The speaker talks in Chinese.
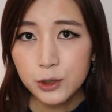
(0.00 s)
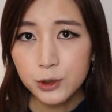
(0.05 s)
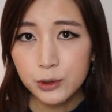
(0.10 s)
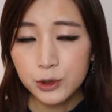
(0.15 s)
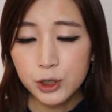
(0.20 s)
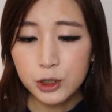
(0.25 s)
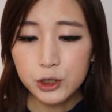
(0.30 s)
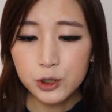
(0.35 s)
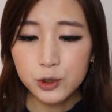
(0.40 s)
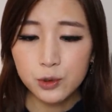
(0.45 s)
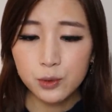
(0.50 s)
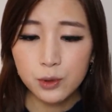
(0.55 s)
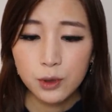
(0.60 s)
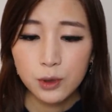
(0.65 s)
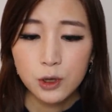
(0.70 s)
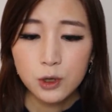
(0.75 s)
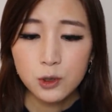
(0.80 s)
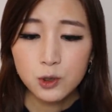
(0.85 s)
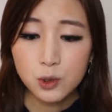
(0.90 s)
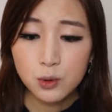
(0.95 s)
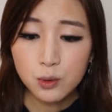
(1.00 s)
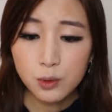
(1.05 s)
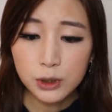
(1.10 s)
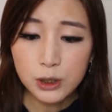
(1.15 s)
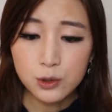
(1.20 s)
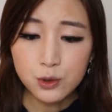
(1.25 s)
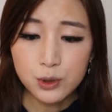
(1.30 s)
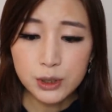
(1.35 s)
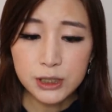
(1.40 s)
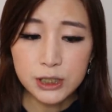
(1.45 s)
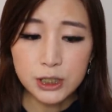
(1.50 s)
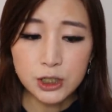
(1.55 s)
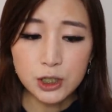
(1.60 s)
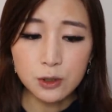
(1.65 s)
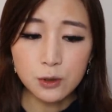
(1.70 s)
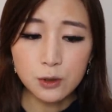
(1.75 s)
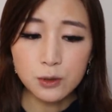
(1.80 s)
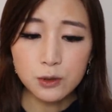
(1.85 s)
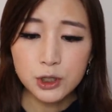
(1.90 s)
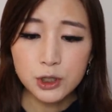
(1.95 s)
作者指出，中国的崛起
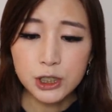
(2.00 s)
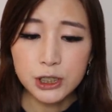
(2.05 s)
成功